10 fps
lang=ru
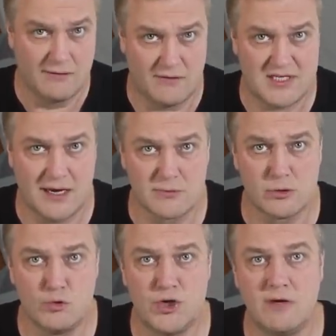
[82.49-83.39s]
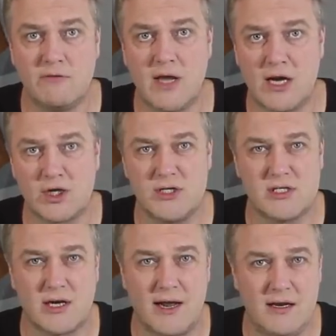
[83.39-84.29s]
Во всяком случае, в нашей
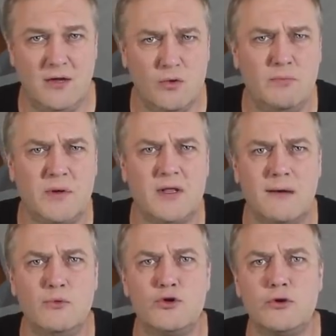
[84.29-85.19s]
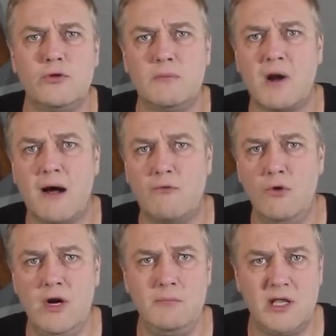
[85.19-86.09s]
стране, ну потому что
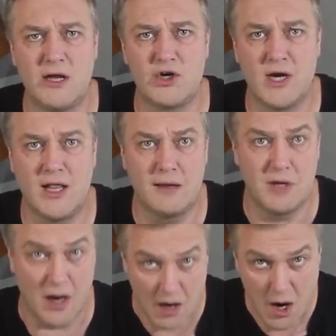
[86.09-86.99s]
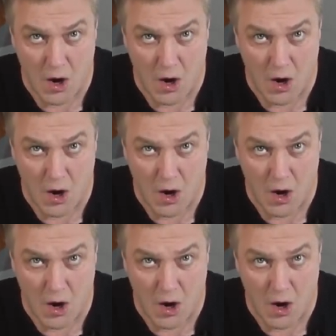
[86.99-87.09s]
добровольными началами